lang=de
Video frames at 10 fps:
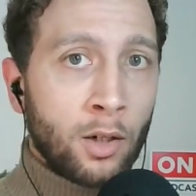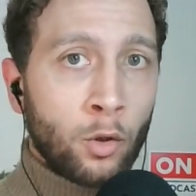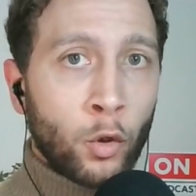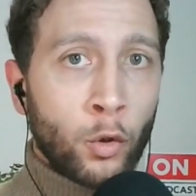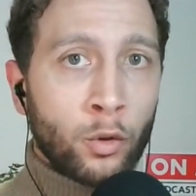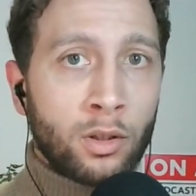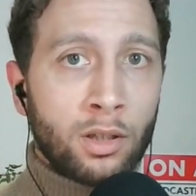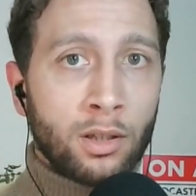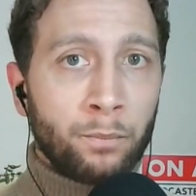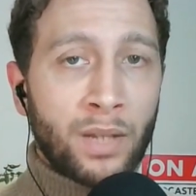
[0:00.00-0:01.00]

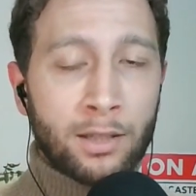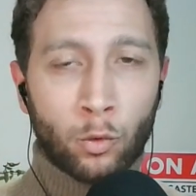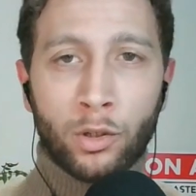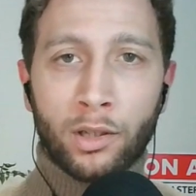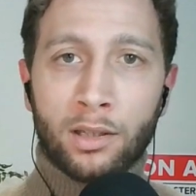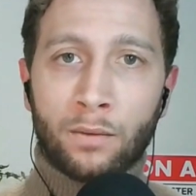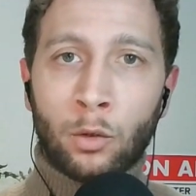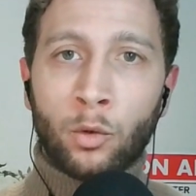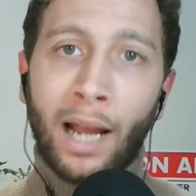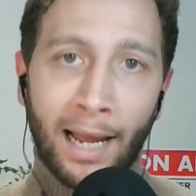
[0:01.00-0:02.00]
Und das Gute ist, wenn
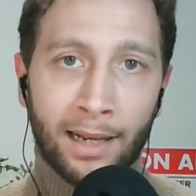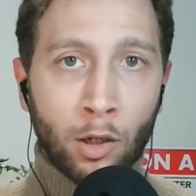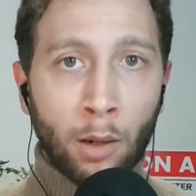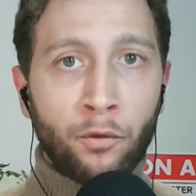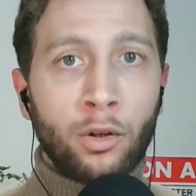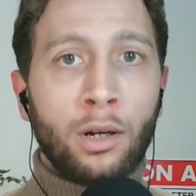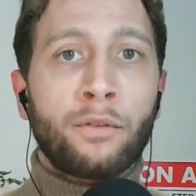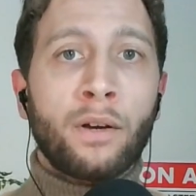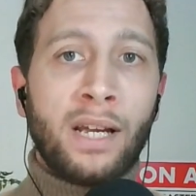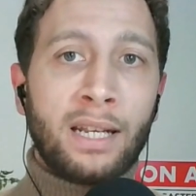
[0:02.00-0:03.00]
du keine Kopfhörer
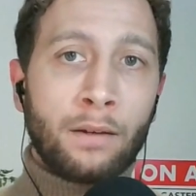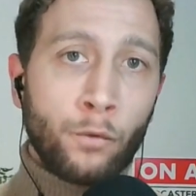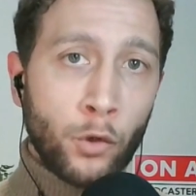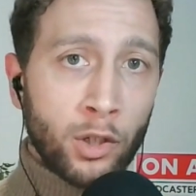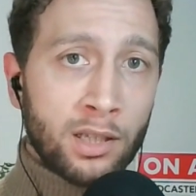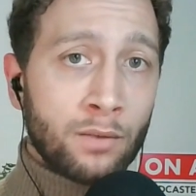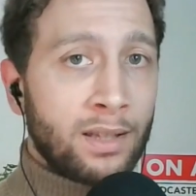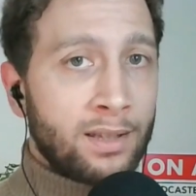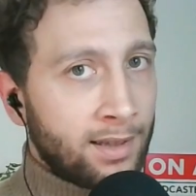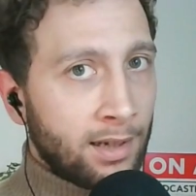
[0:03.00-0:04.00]
verwenden würdest,
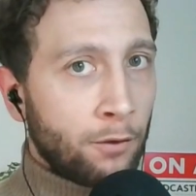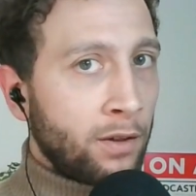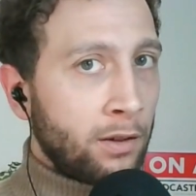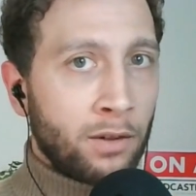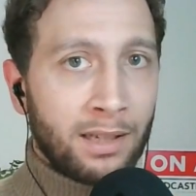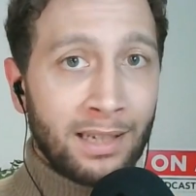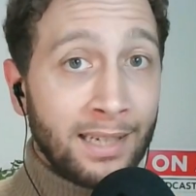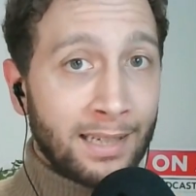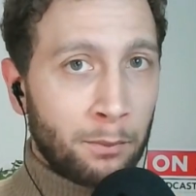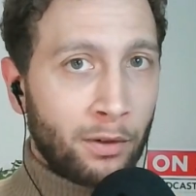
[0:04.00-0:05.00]
was ich dir auf jeden Fall
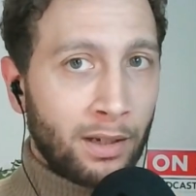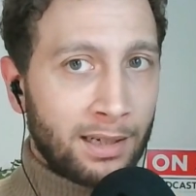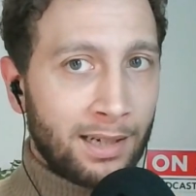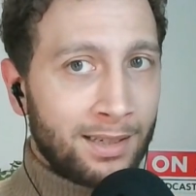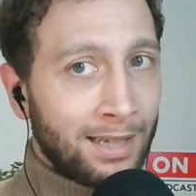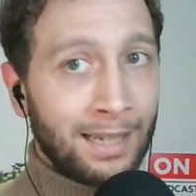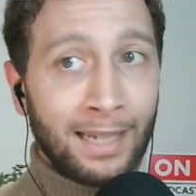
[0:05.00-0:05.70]
nicht empfehlen kann,